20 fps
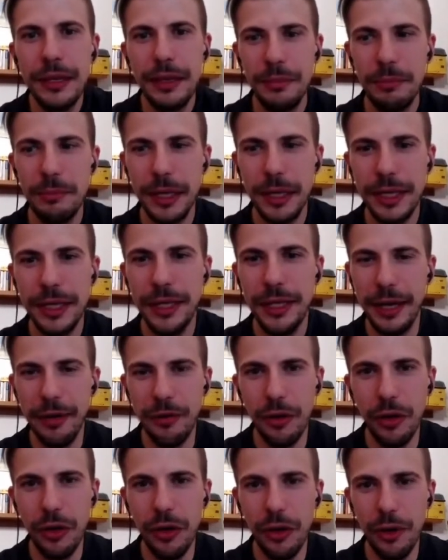Mi
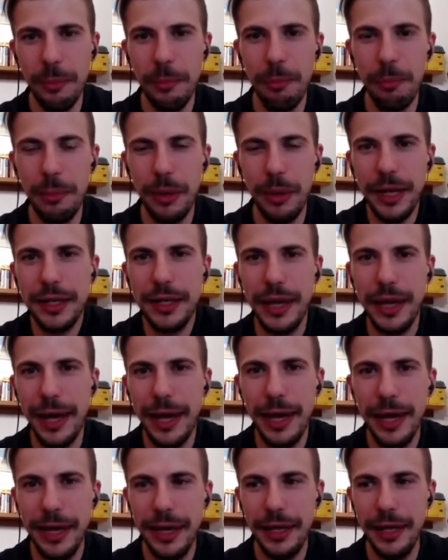chiedevo perché
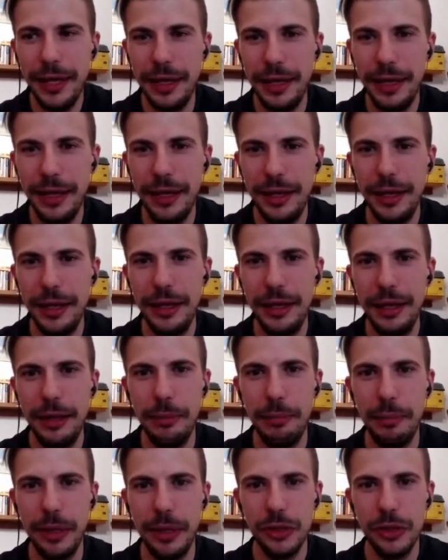eh,
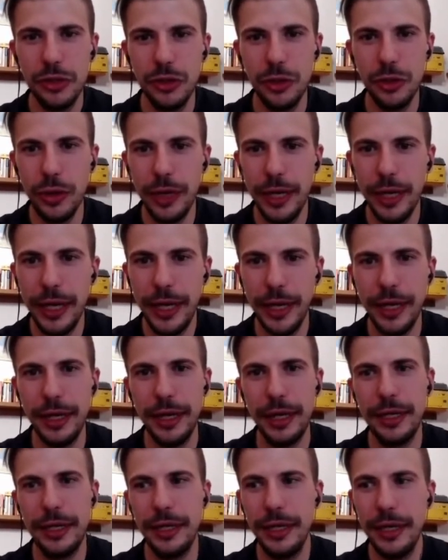
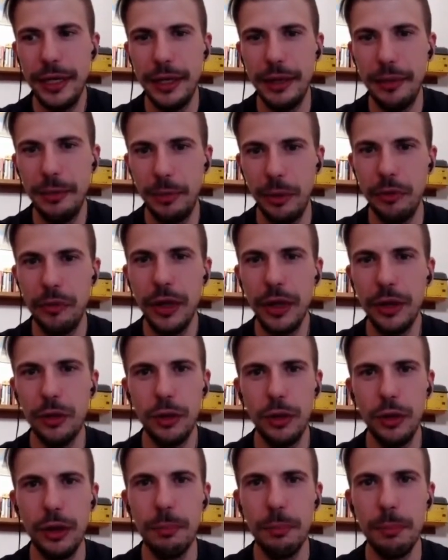persone che
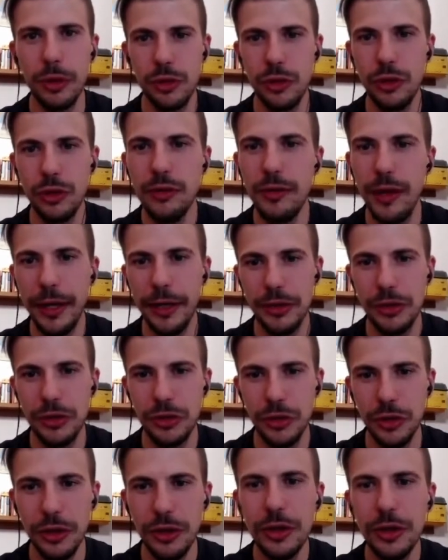provengono da un posto
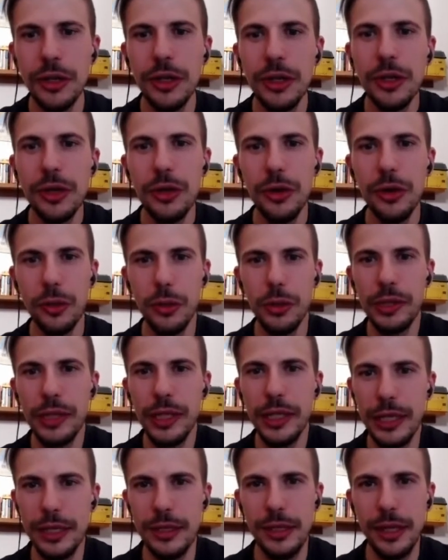diverso
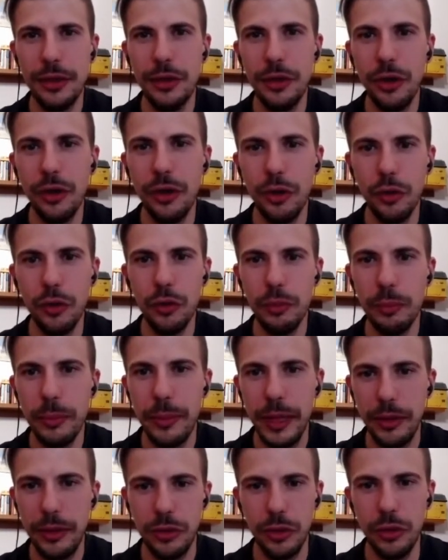utilizzano un
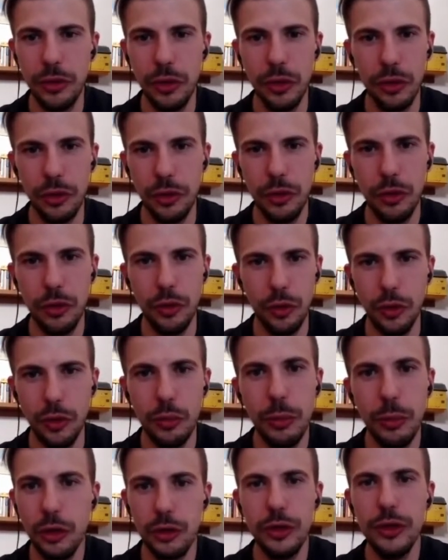metodo,
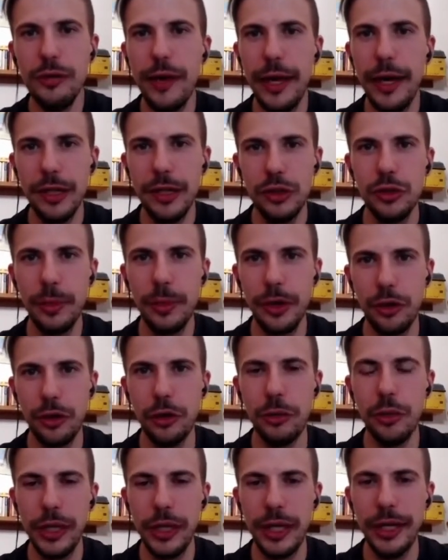un modo diverso per
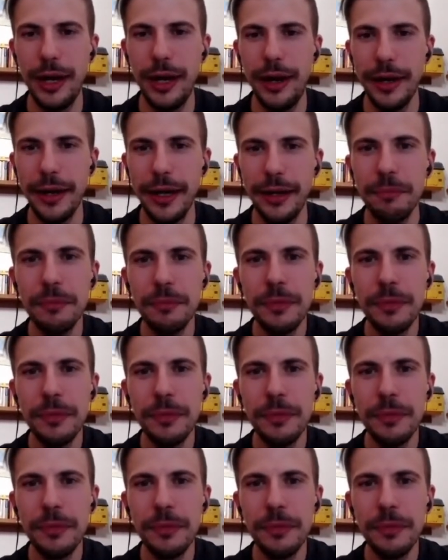comunicare.